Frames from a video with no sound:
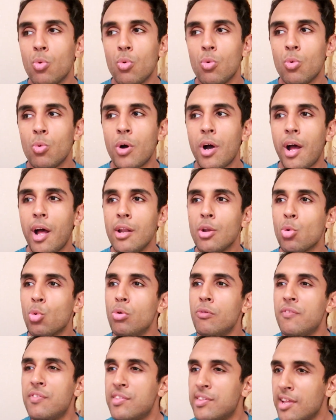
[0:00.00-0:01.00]
واخا نكون
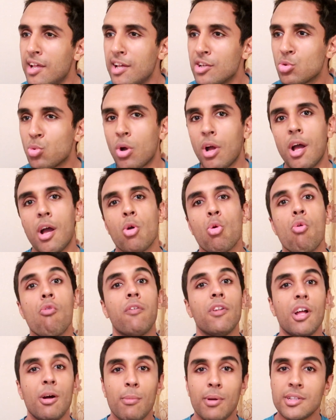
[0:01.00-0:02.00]
في الساج واخا نكون في
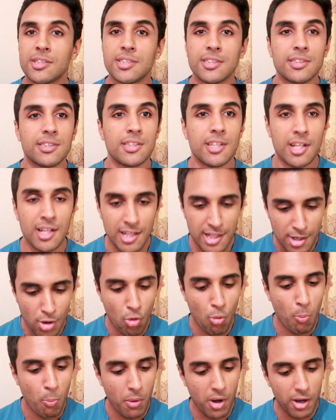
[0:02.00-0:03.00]
لاماس اللي
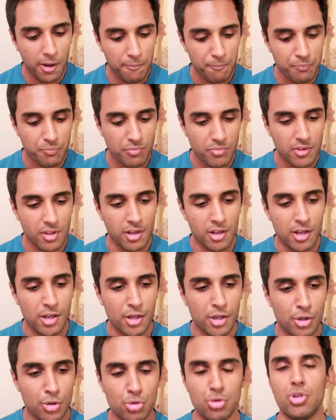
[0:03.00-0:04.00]
هما
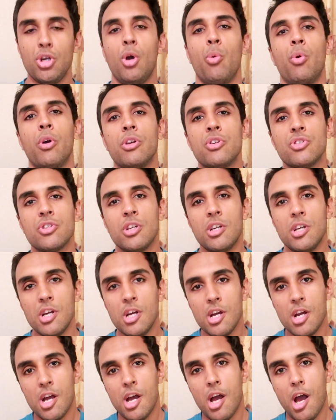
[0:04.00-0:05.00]
آه، جوج حوايج
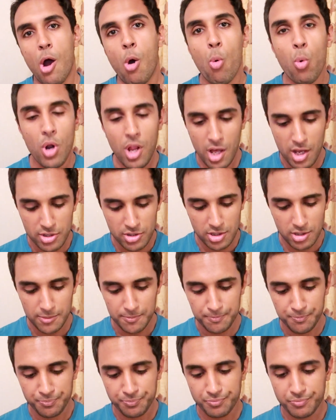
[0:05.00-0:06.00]
اول حاجه
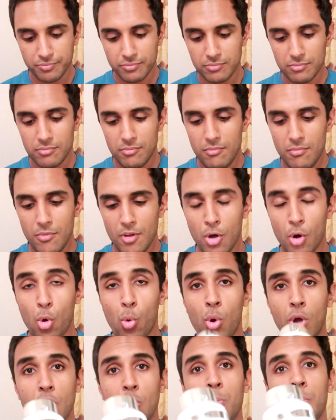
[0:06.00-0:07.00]

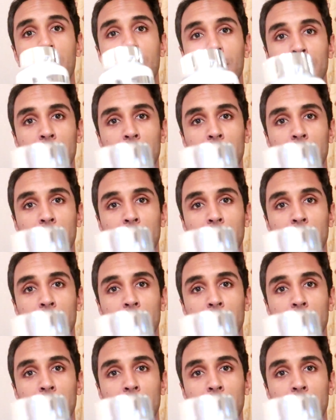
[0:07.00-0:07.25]
هو لوميغا